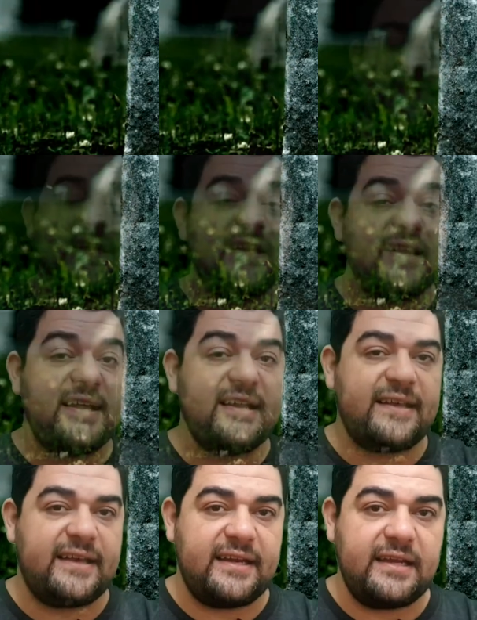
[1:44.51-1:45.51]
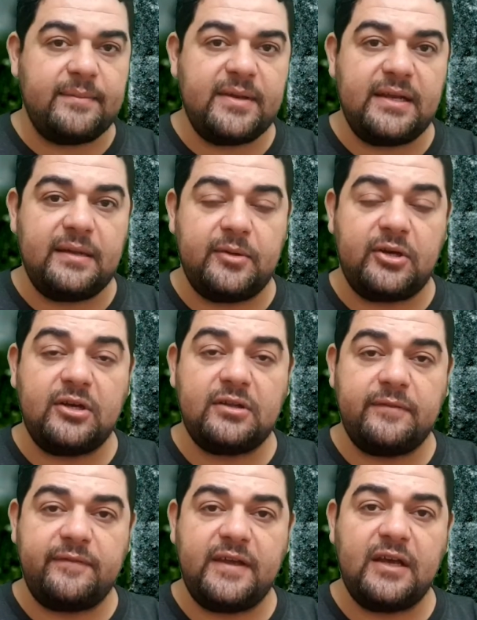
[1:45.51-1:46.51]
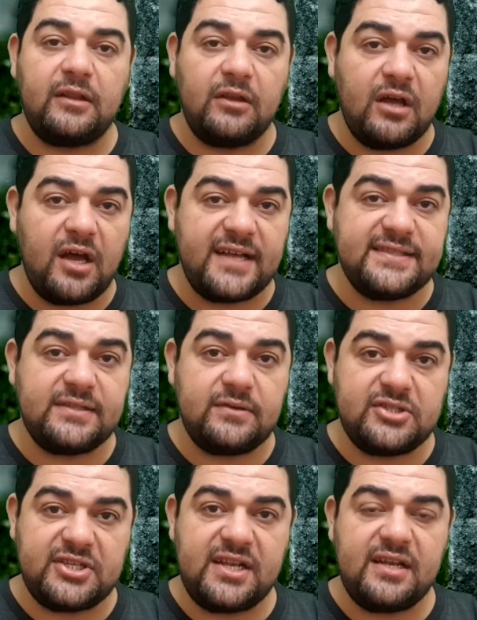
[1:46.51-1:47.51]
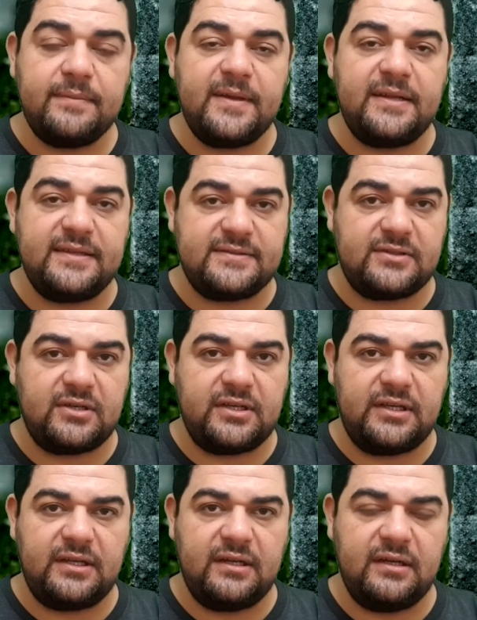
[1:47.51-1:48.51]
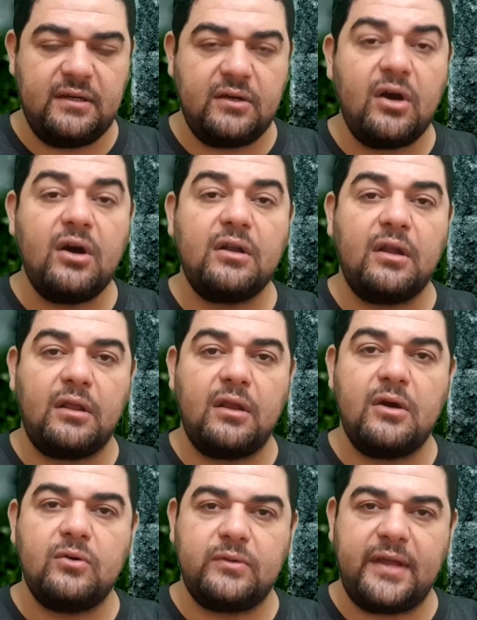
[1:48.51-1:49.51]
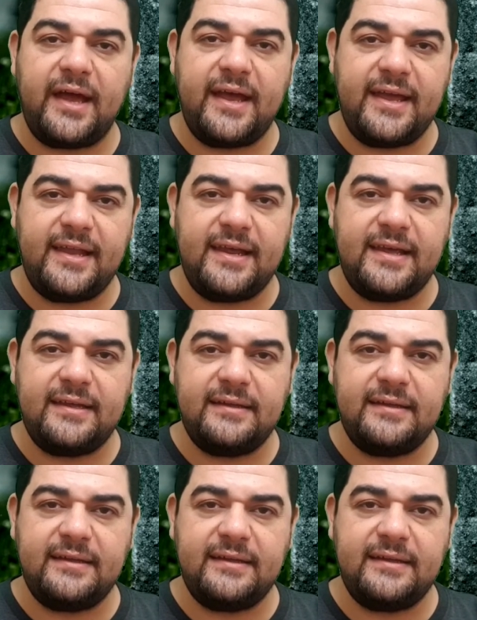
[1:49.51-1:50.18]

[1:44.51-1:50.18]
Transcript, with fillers: زي الآية الكريمة اللي بيخاطب فيها الله عز وجل لبني إسرائيل قال الله تعالى